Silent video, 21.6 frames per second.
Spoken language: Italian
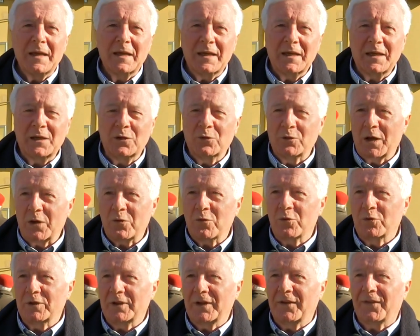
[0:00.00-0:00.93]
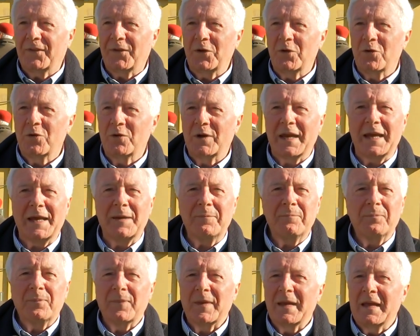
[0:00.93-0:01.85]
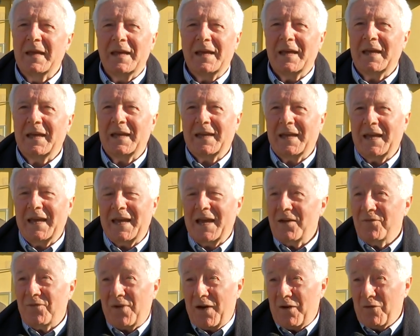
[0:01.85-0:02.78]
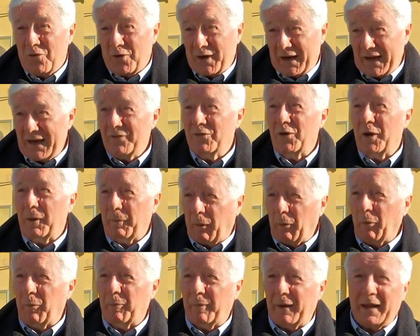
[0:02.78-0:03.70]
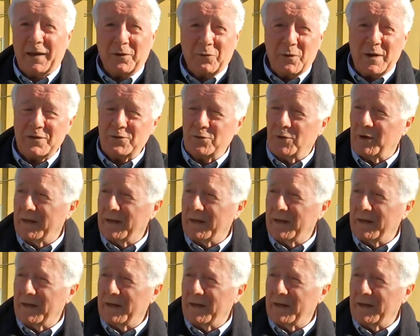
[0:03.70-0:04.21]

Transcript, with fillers: in una condizione eh, che è favorevole proprio per questo